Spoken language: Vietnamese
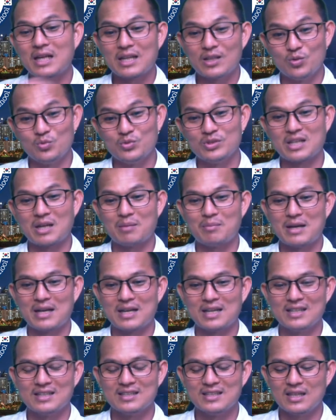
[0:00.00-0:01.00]
ai đồ vì xả bàn
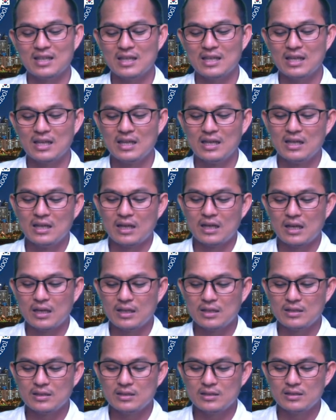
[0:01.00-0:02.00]
này chẳng hạn
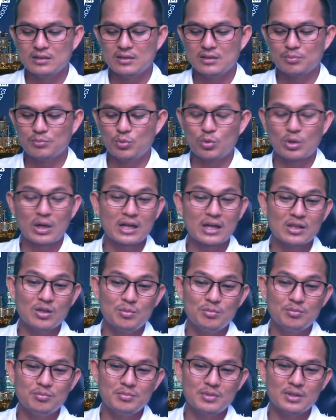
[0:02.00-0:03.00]
hai chấm phu kháng
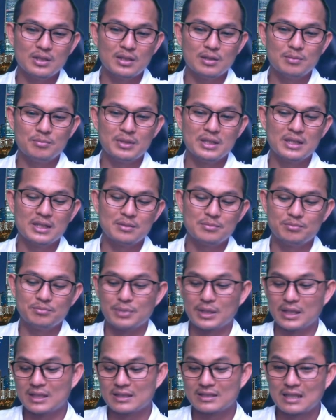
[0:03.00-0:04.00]
nhóm miền
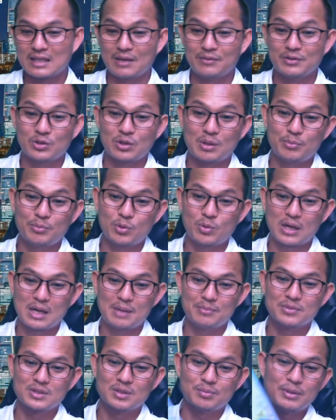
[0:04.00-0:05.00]
biển xa với thằng
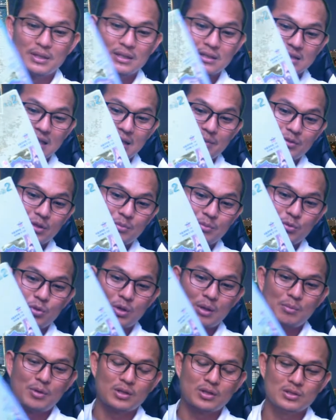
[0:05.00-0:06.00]
program sập hơi xa với thằng
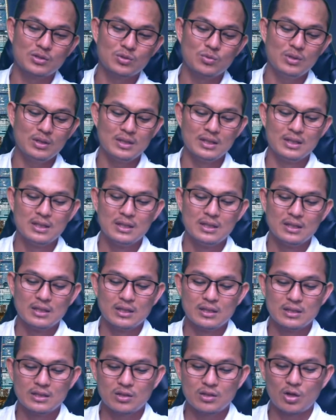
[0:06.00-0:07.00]
program bọc xuống
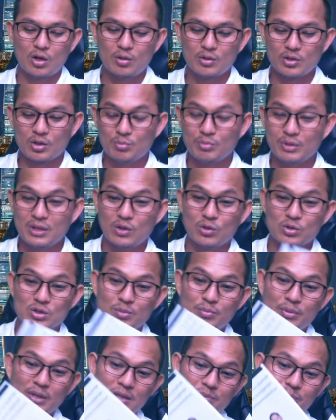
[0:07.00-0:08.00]
rồi coi nhóm miền lộ
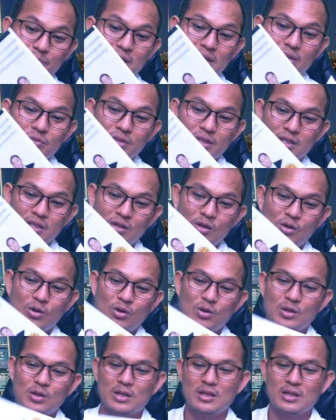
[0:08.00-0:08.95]
sập hơi biển đồng về co